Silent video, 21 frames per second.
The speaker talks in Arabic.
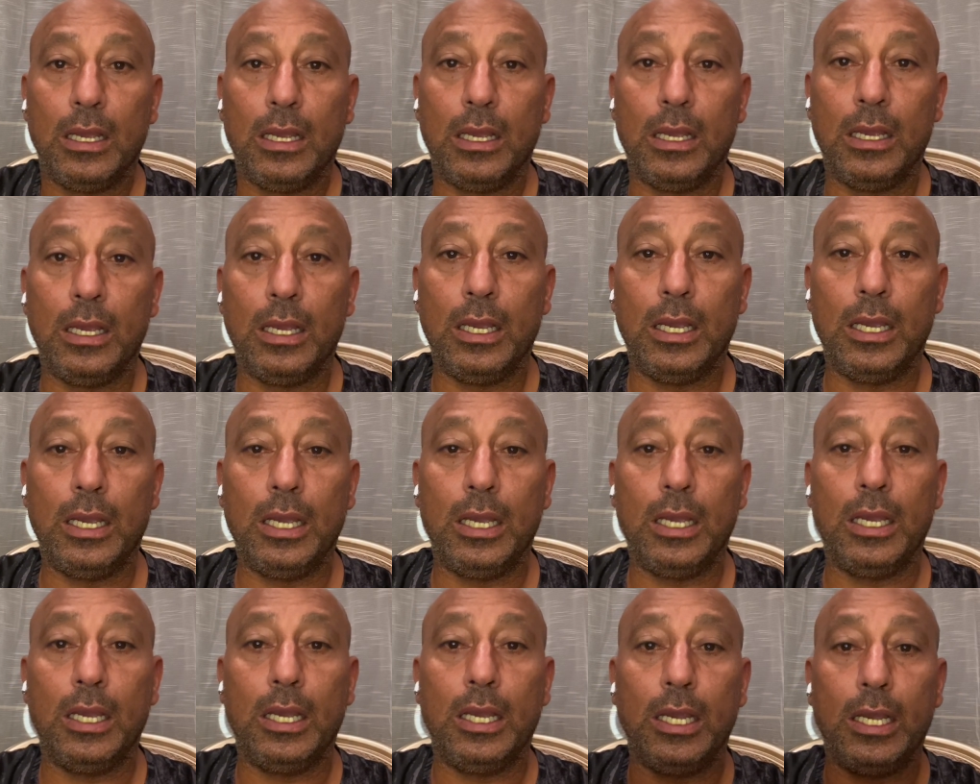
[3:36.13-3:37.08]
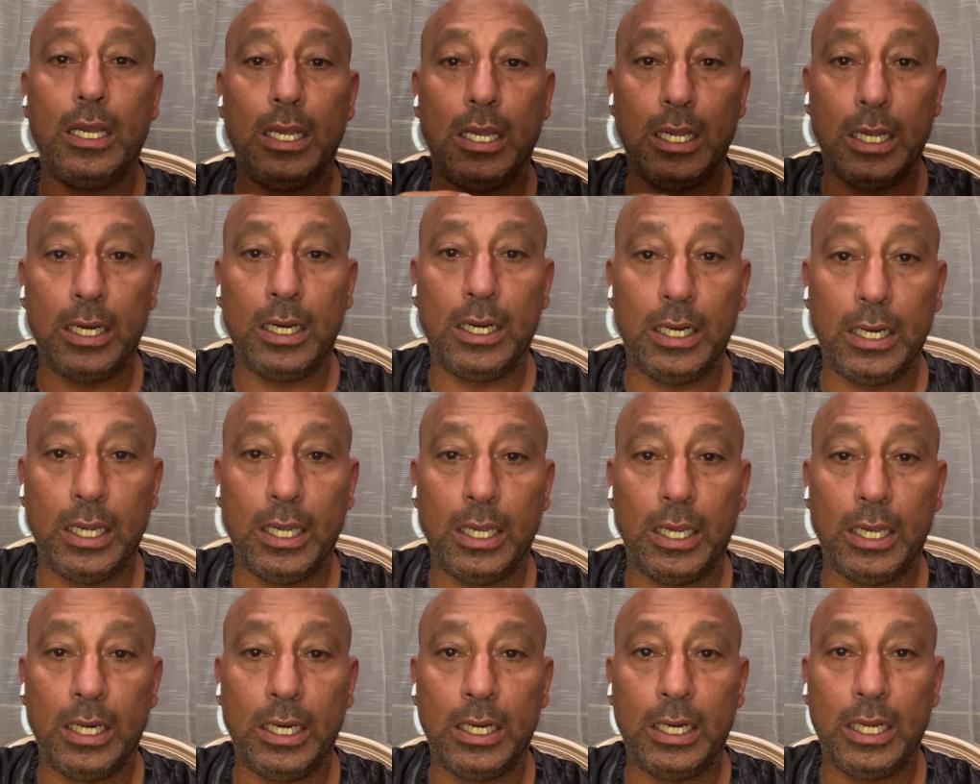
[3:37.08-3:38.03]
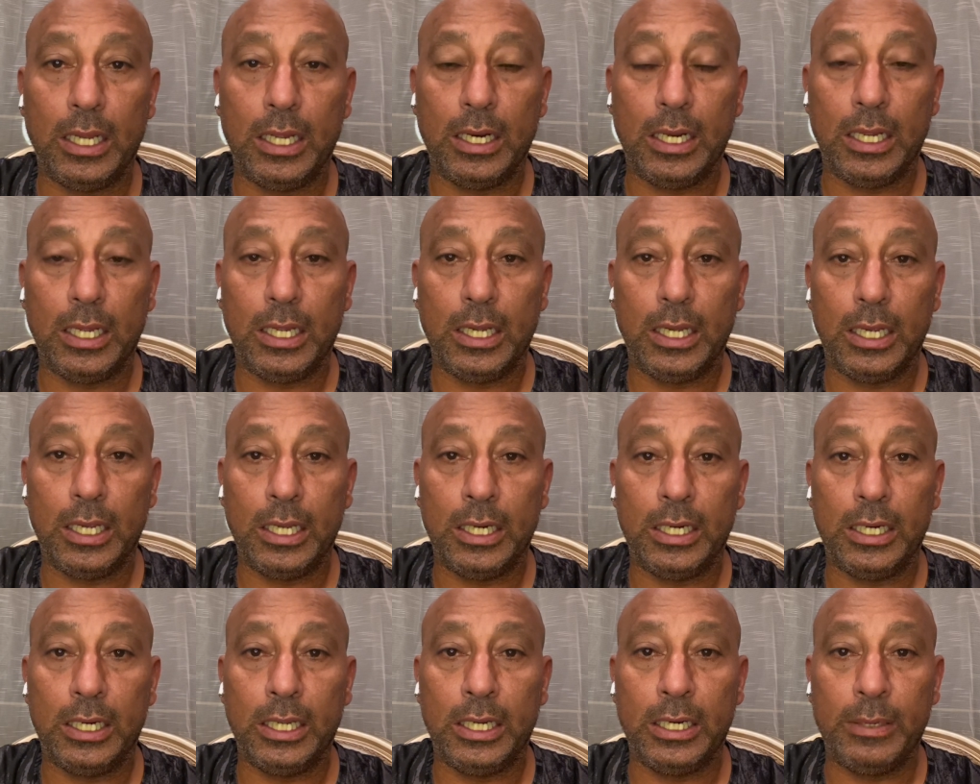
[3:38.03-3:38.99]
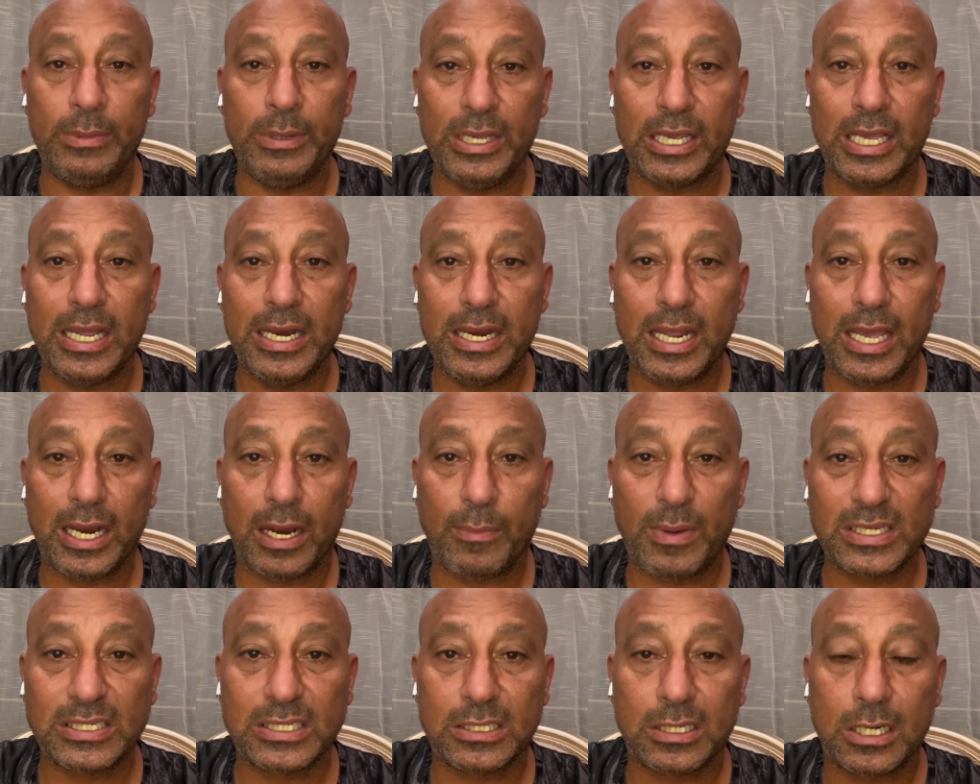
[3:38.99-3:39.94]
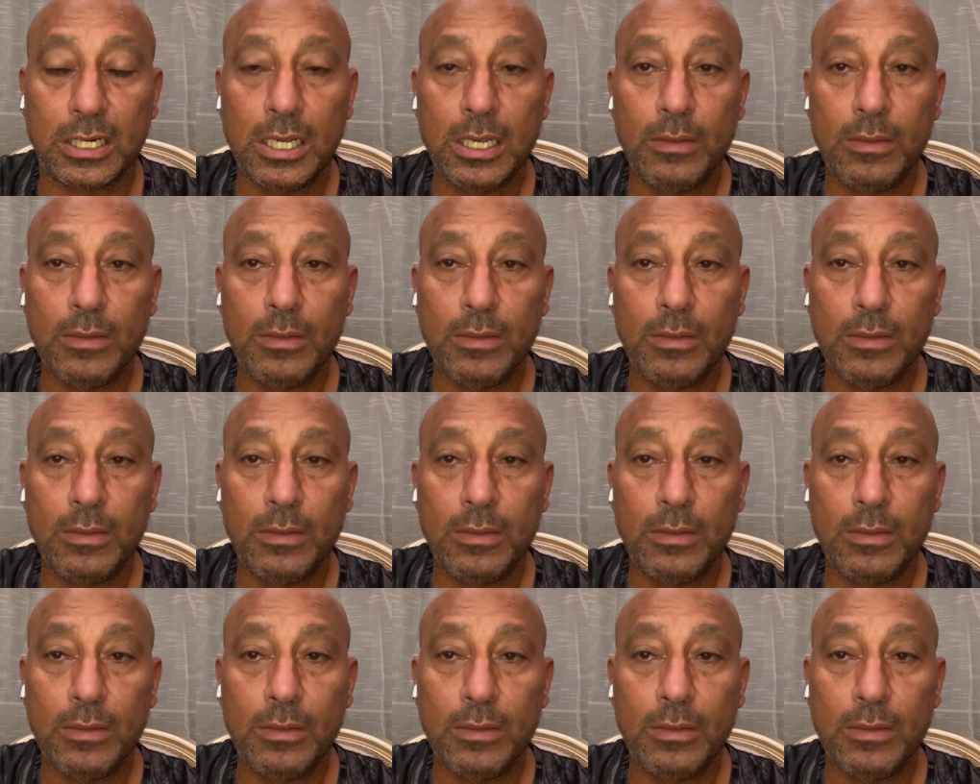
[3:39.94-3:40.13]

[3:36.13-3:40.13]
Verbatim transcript: آه، اللي, بيجي لنا هنا مصر